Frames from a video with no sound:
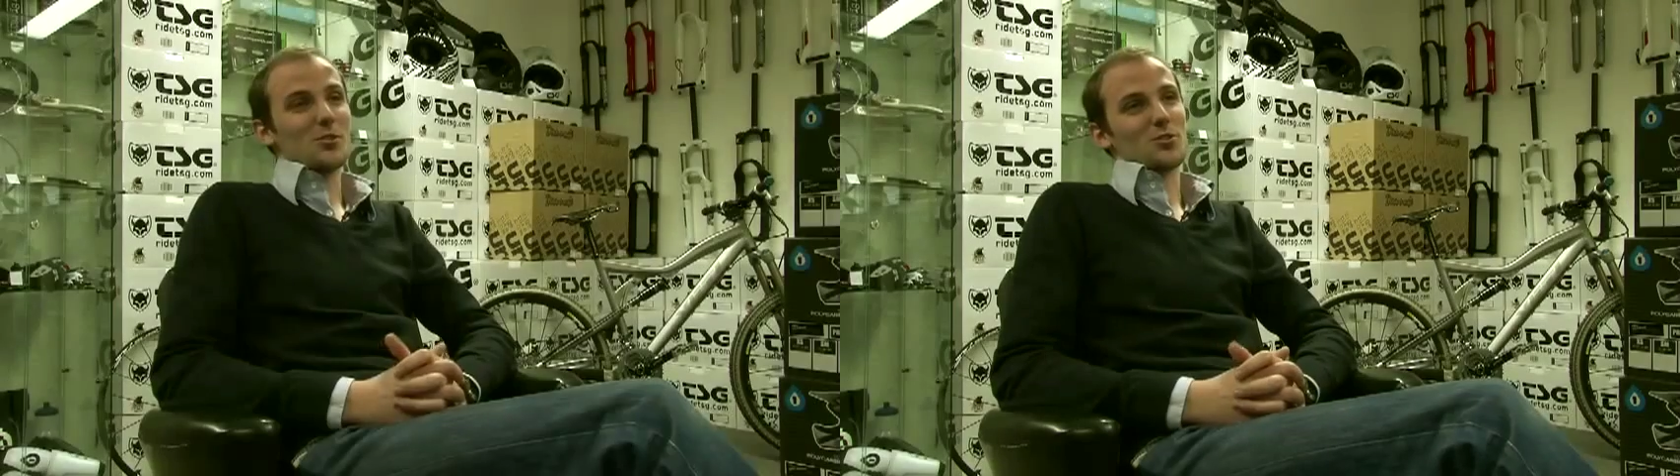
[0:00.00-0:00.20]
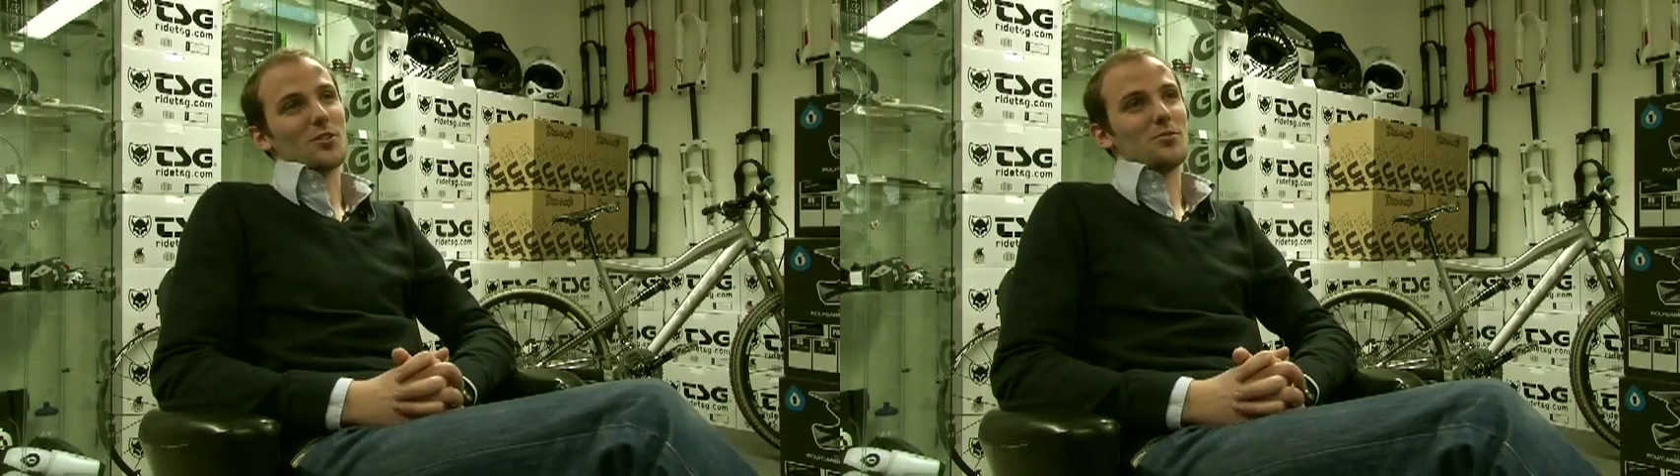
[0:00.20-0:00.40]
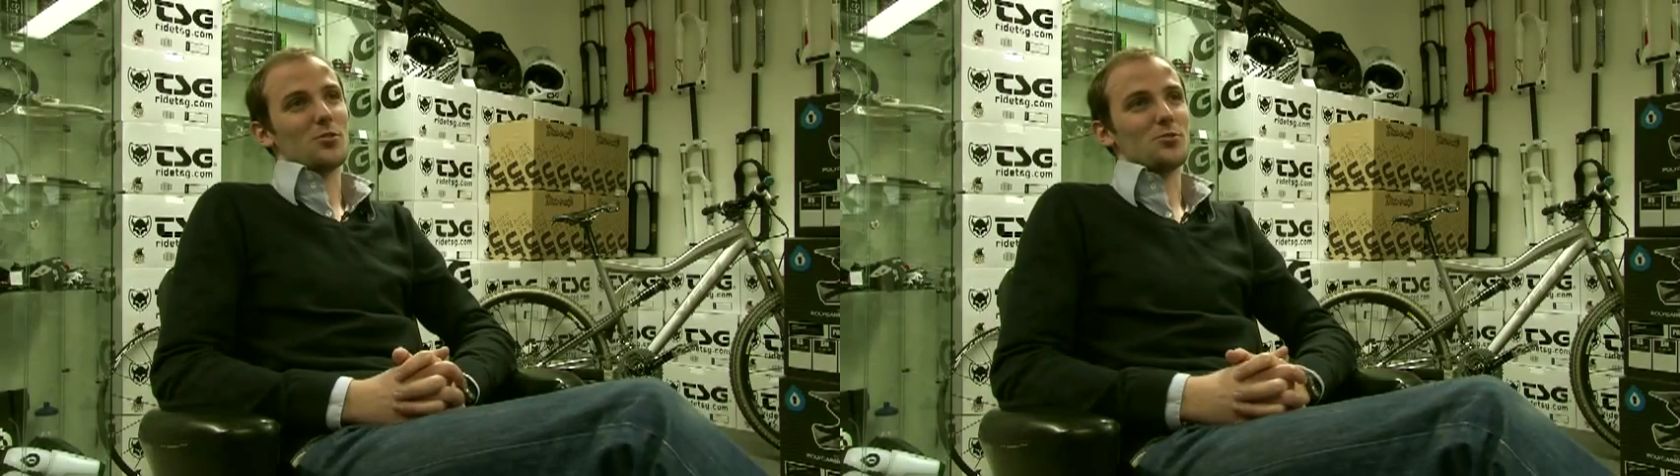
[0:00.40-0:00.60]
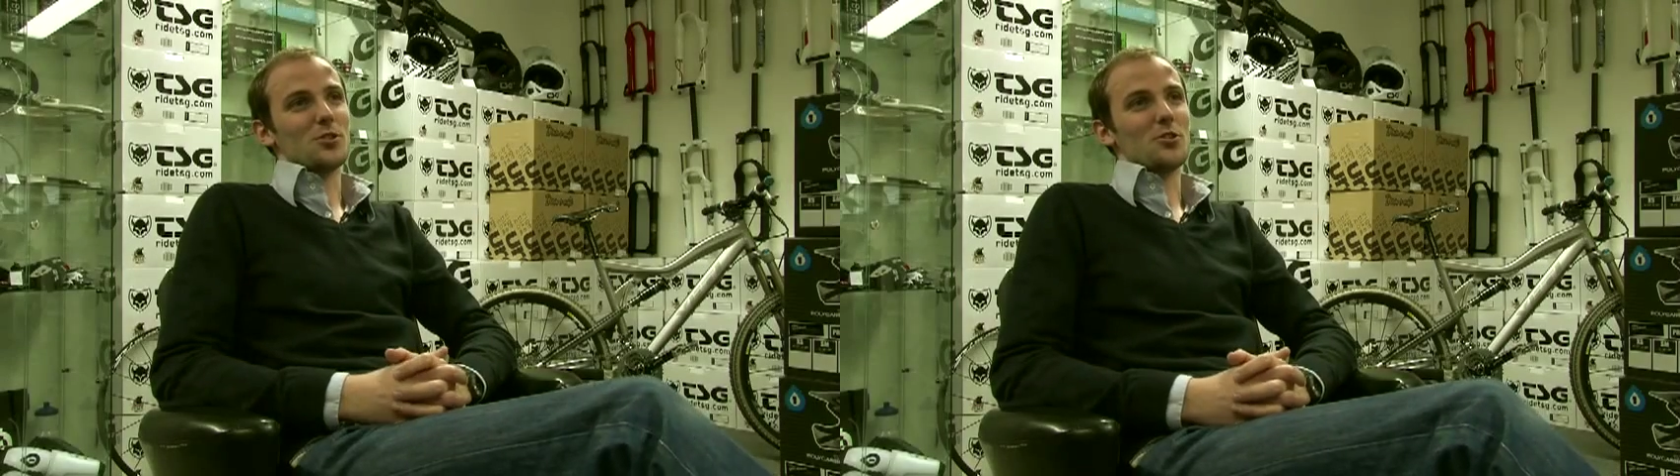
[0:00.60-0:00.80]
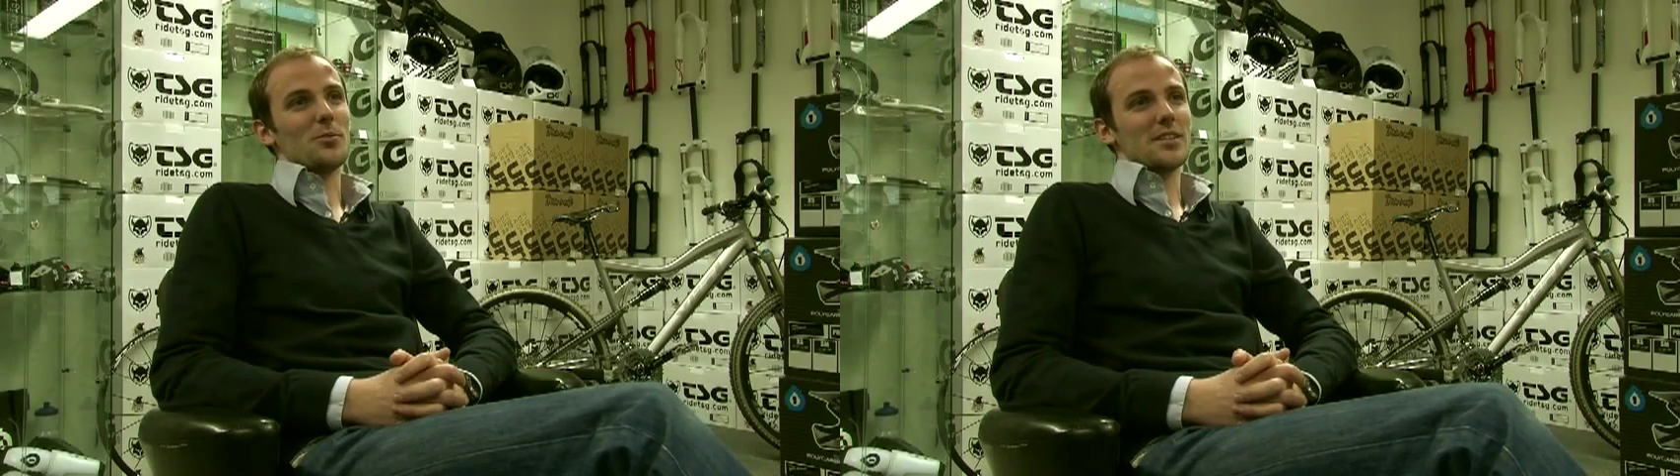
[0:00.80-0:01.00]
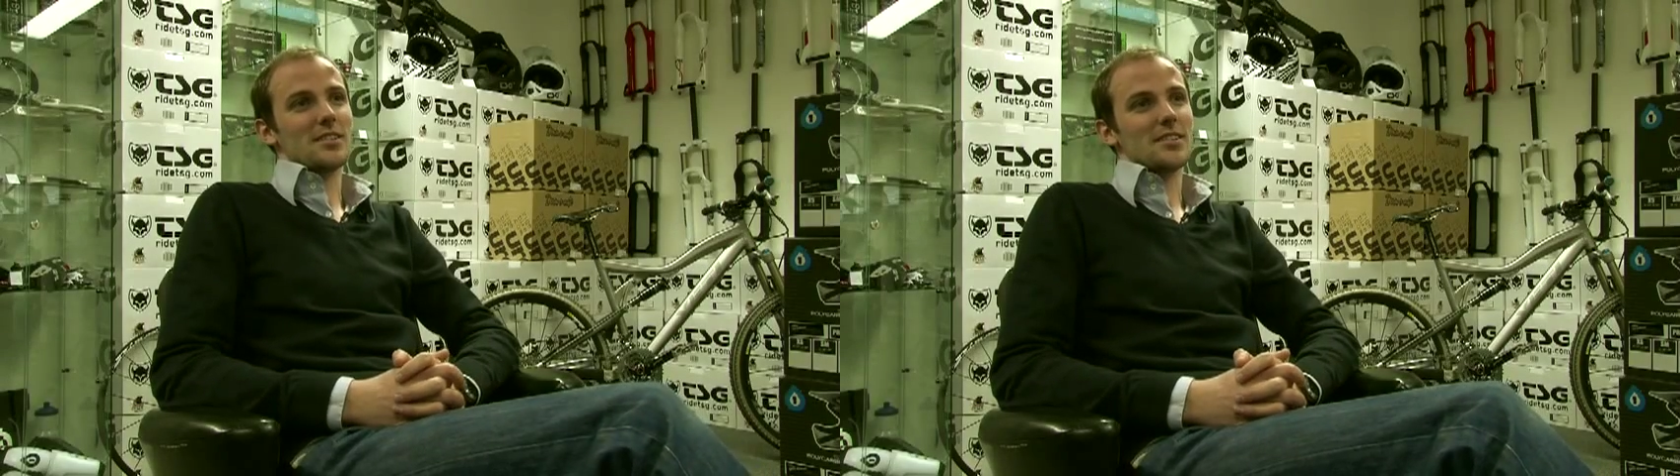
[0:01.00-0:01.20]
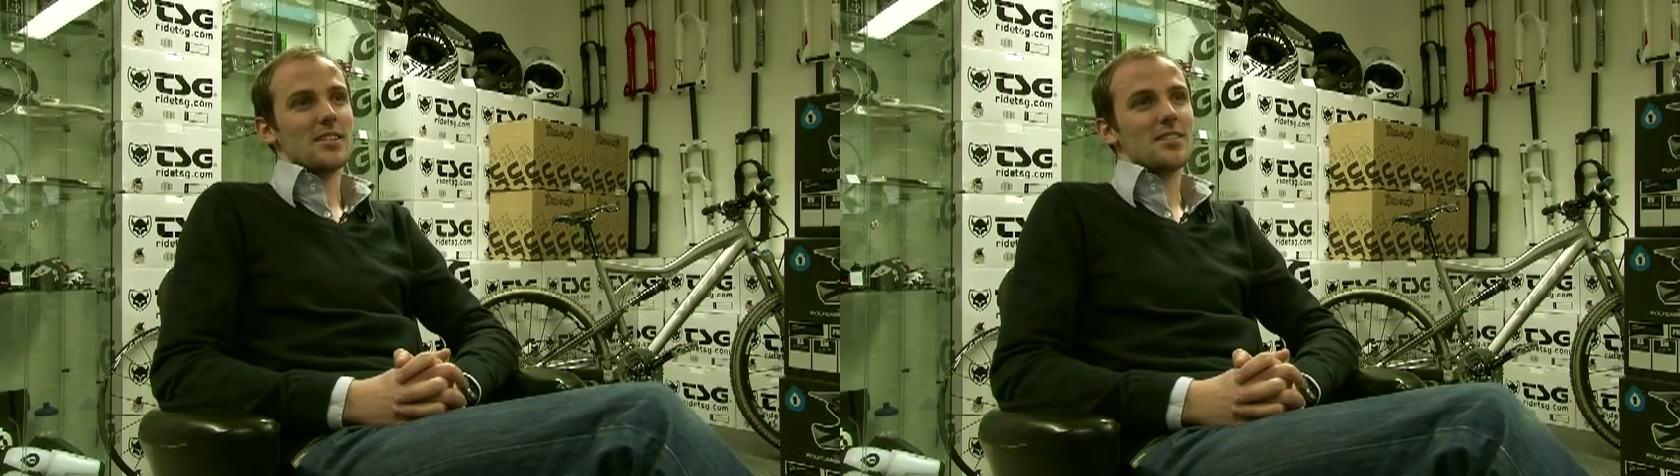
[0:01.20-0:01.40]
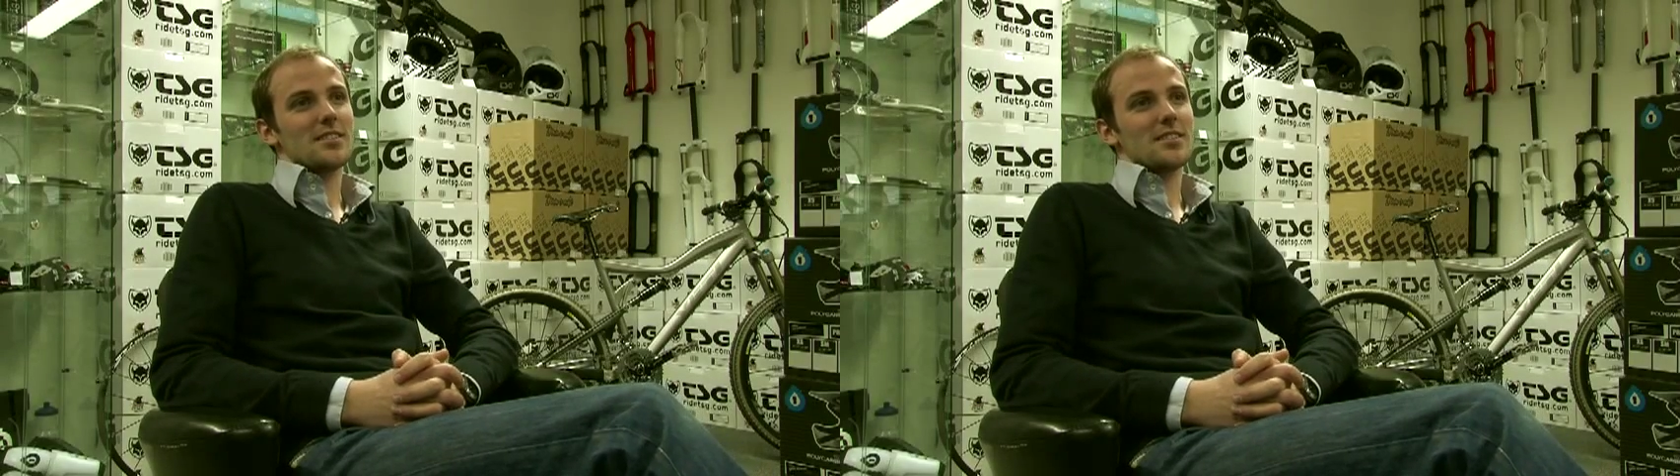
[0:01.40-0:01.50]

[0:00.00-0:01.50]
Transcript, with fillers: parce que la force du e-commerce c'est ça,